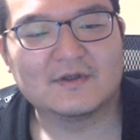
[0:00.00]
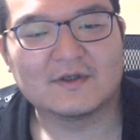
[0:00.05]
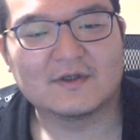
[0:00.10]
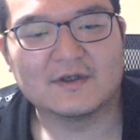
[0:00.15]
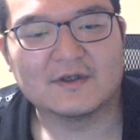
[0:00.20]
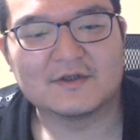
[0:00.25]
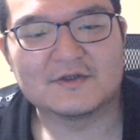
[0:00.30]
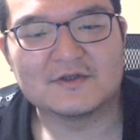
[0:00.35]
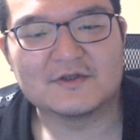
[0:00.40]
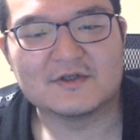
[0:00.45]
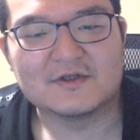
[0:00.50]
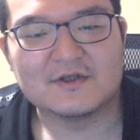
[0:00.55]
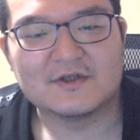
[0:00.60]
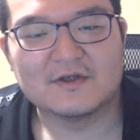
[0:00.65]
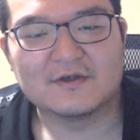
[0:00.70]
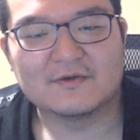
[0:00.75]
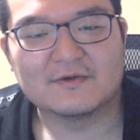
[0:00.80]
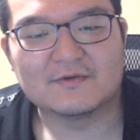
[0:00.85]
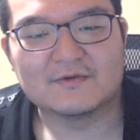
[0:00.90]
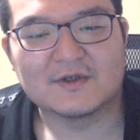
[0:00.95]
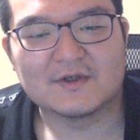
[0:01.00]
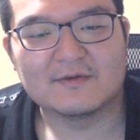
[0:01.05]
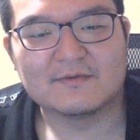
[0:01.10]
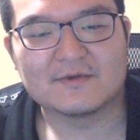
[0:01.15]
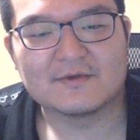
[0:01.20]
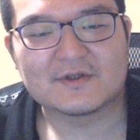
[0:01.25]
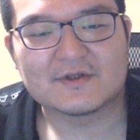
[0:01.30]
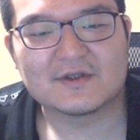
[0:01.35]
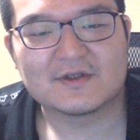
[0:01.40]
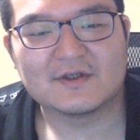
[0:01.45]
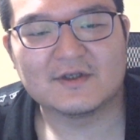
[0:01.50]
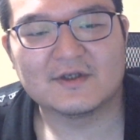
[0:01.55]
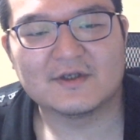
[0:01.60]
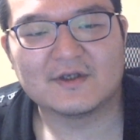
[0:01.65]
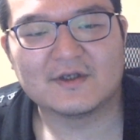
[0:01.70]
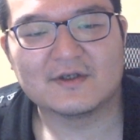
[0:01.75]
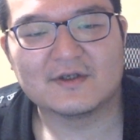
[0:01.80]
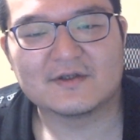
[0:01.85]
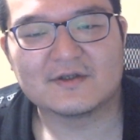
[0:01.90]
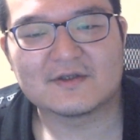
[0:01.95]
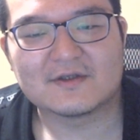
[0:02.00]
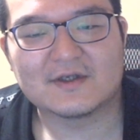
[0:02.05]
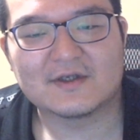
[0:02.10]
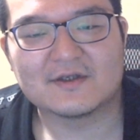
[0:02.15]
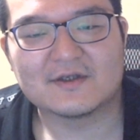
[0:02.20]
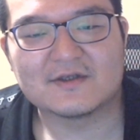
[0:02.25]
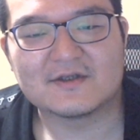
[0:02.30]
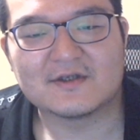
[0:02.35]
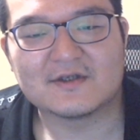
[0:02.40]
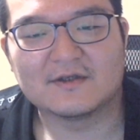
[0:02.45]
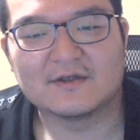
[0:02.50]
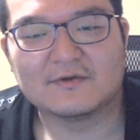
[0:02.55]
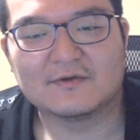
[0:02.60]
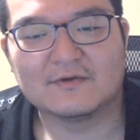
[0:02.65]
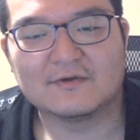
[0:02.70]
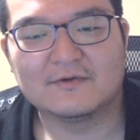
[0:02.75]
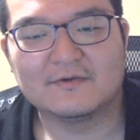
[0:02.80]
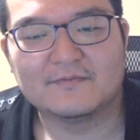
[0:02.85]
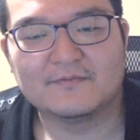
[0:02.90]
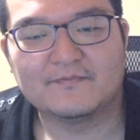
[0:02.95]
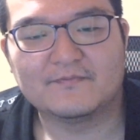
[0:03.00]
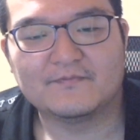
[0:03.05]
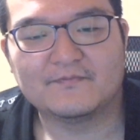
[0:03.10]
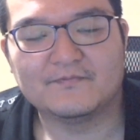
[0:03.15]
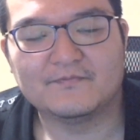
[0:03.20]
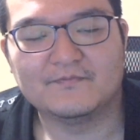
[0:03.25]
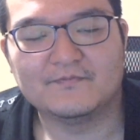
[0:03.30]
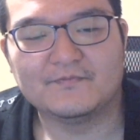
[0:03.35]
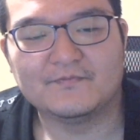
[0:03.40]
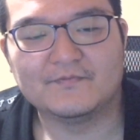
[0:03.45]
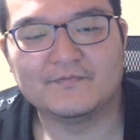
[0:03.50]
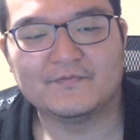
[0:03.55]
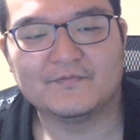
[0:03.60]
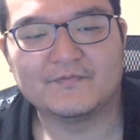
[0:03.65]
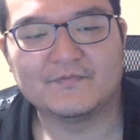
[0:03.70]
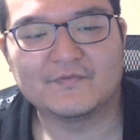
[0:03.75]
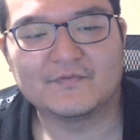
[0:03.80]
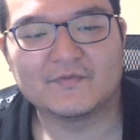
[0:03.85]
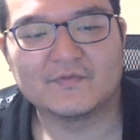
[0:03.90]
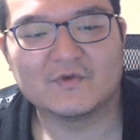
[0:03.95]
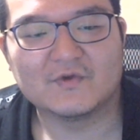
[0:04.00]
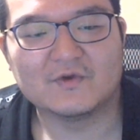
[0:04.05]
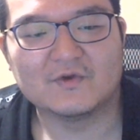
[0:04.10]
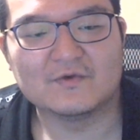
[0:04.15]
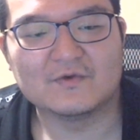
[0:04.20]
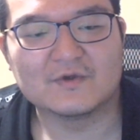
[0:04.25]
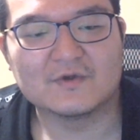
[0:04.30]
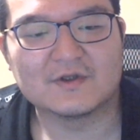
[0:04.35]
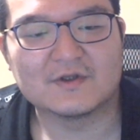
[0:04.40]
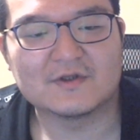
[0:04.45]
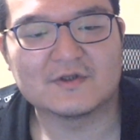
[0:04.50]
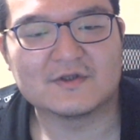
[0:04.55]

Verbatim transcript: 感じでございまして、さんぜんと、うん、いう感